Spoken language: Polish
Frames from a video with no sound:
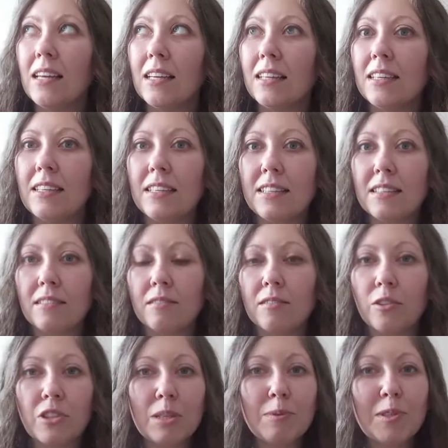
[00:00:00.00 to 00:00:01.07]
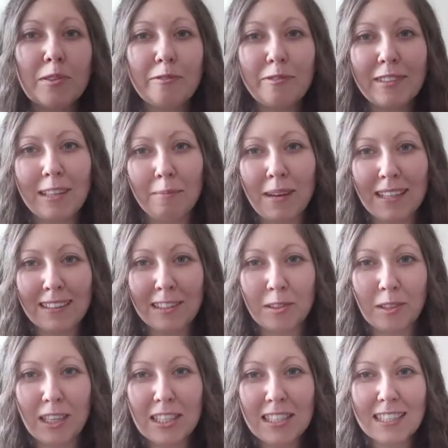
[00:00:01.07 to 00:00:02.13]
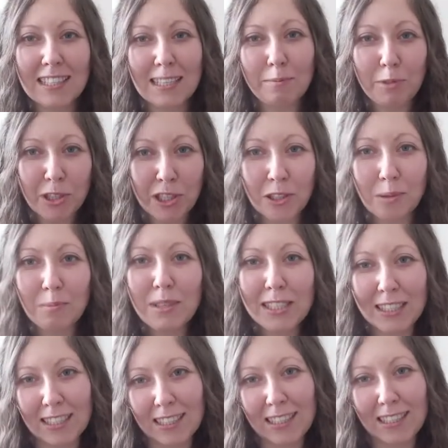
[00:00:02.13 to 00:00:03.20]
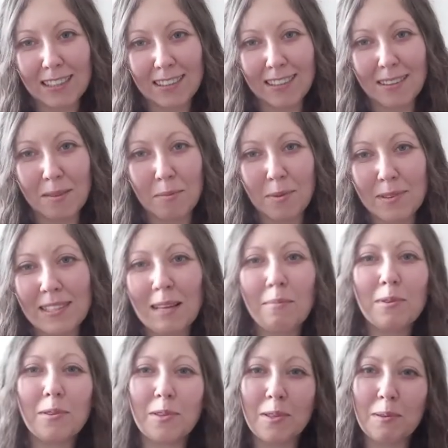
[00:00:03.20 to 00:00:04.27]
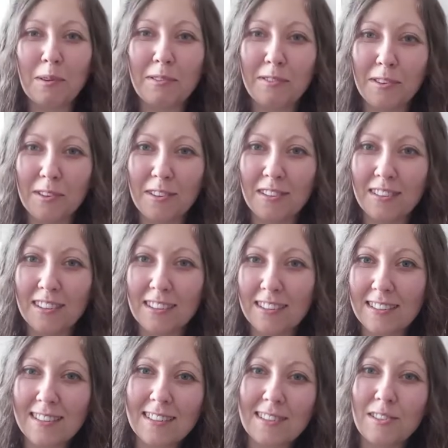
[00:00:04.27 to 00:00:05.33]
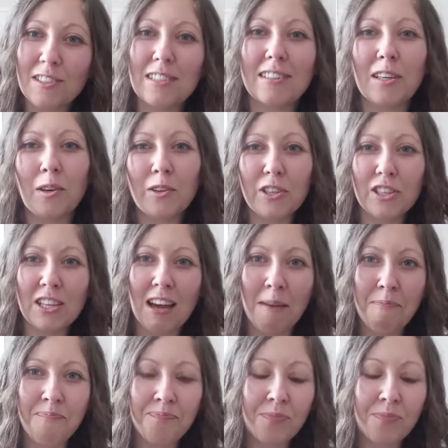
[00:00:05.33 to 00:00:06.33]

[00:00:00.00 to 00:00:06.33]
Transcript: I no, czym są fundamenty? No, każdy z nas może się domyślić, y, bo znamy to słowo y, z codziennego życia.